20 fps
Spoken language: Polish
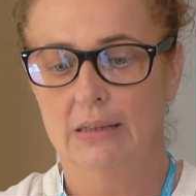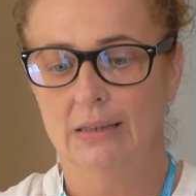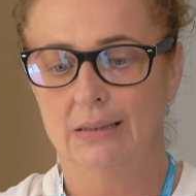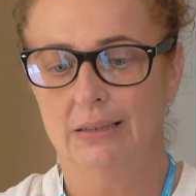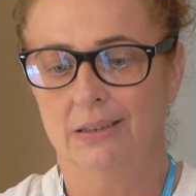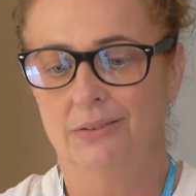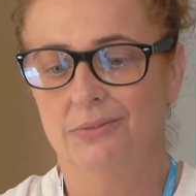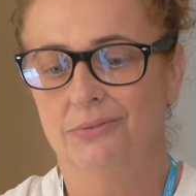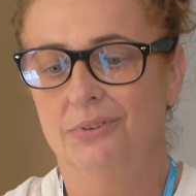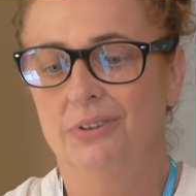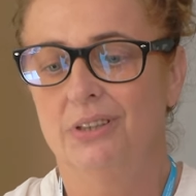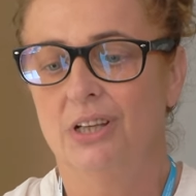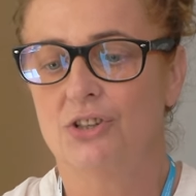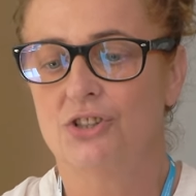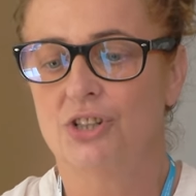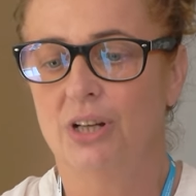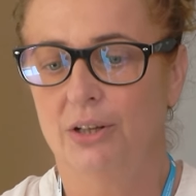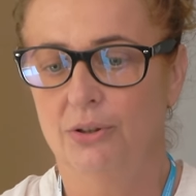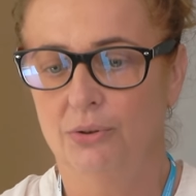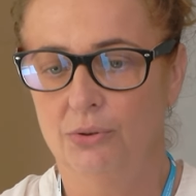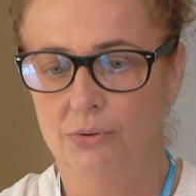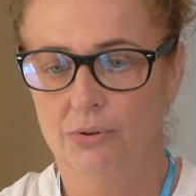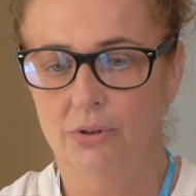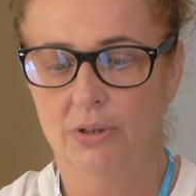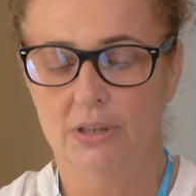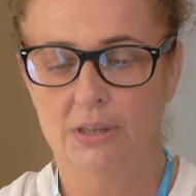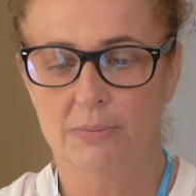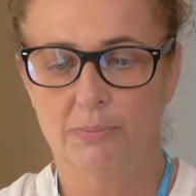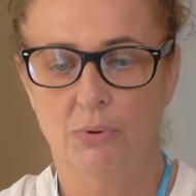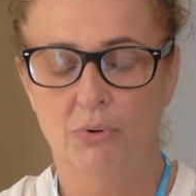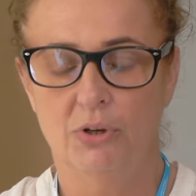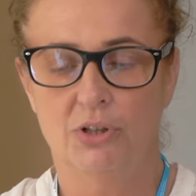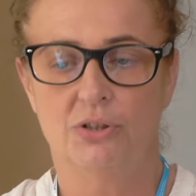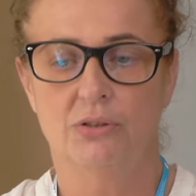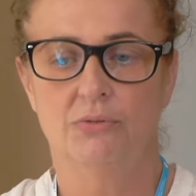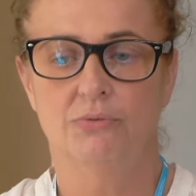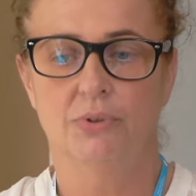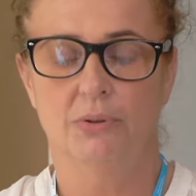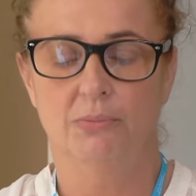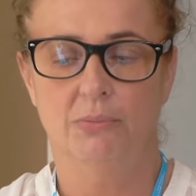na takim wydarzeniu y,
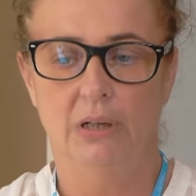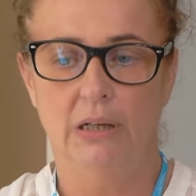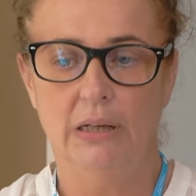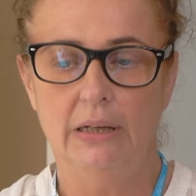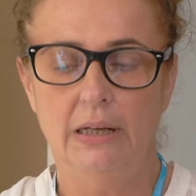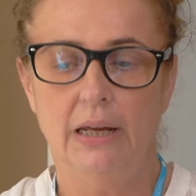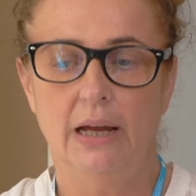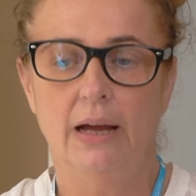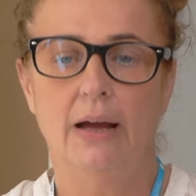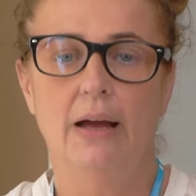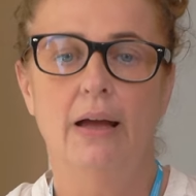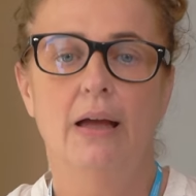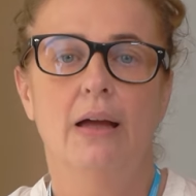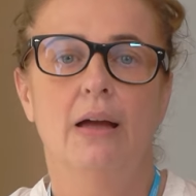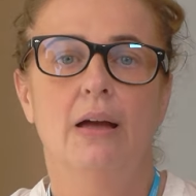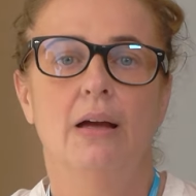społecznym w Emilinie.